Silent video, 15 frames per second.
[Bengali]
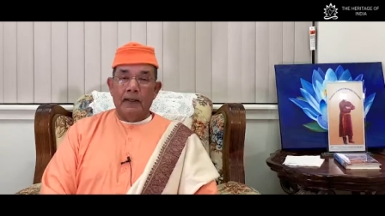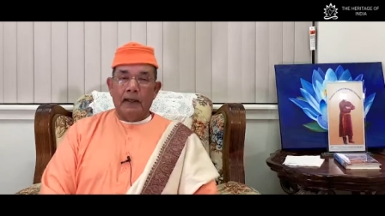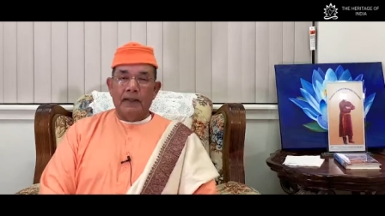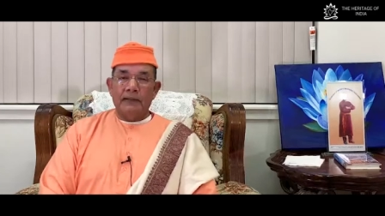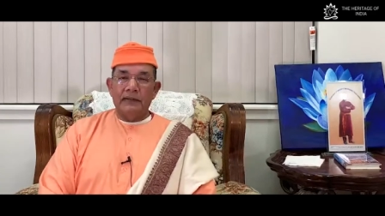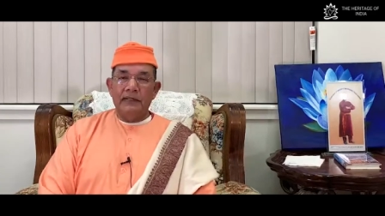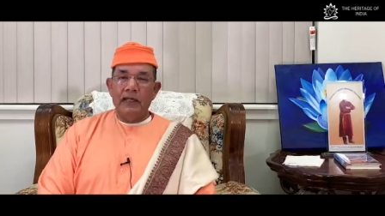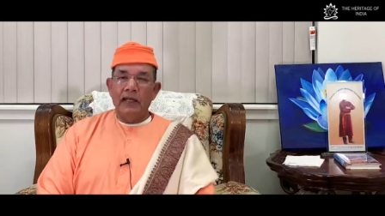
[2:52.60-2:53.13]

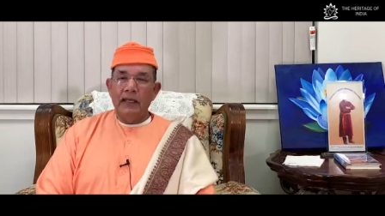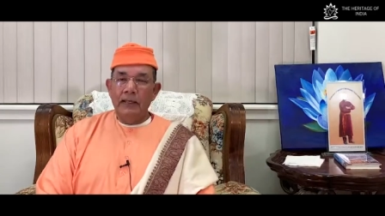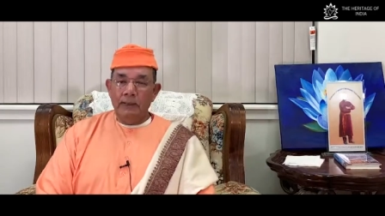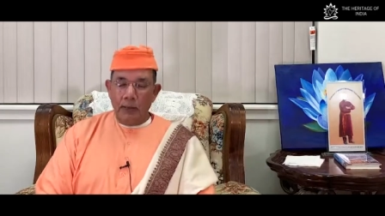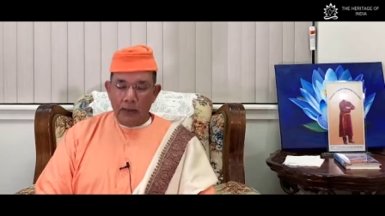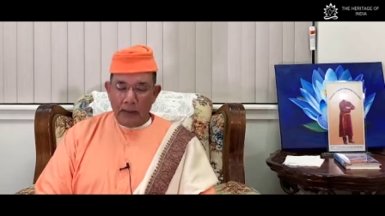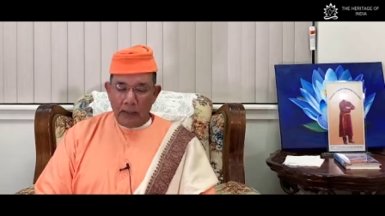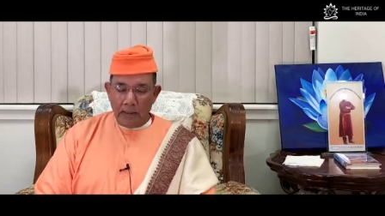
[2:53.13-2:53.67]
আর যেই
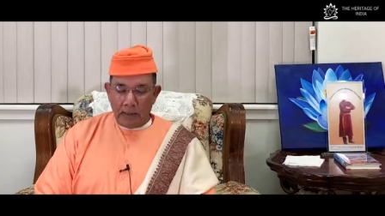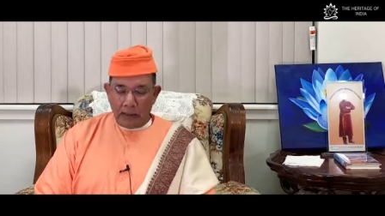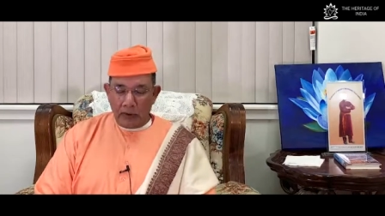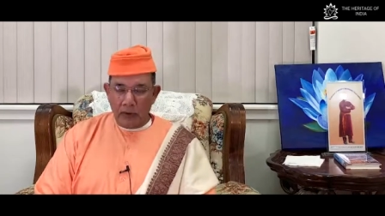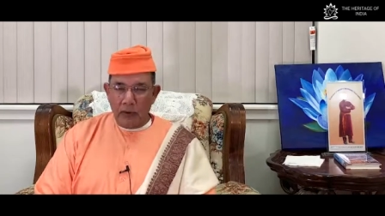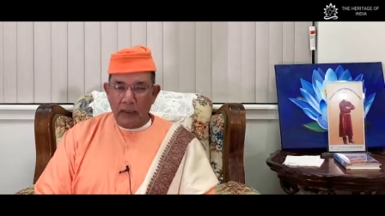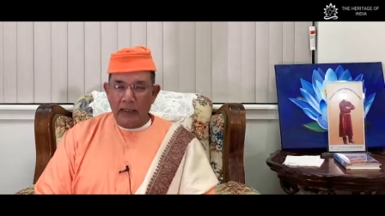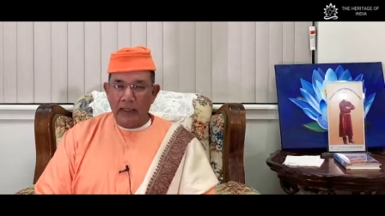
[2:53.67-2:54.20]
ভোগের
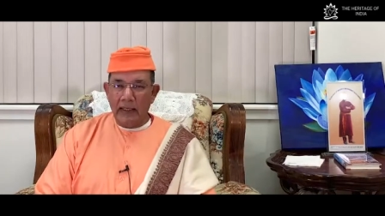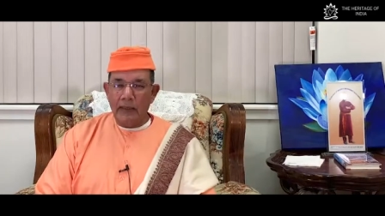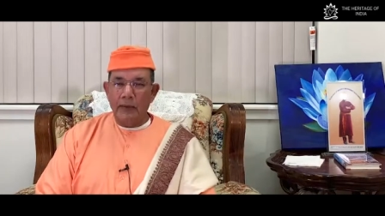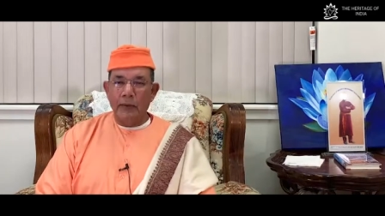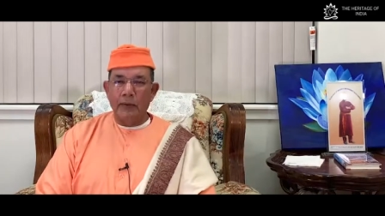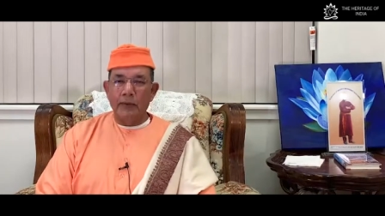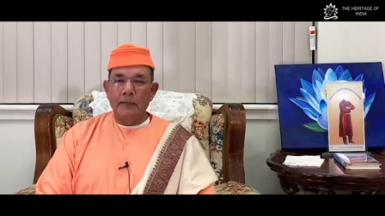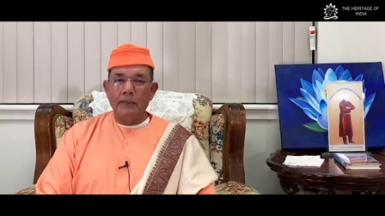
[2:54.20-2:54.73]
বাসনা
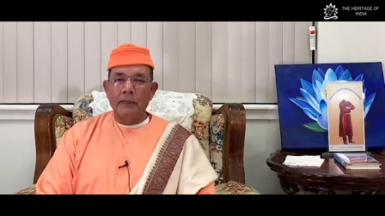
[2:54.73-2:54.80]
এলো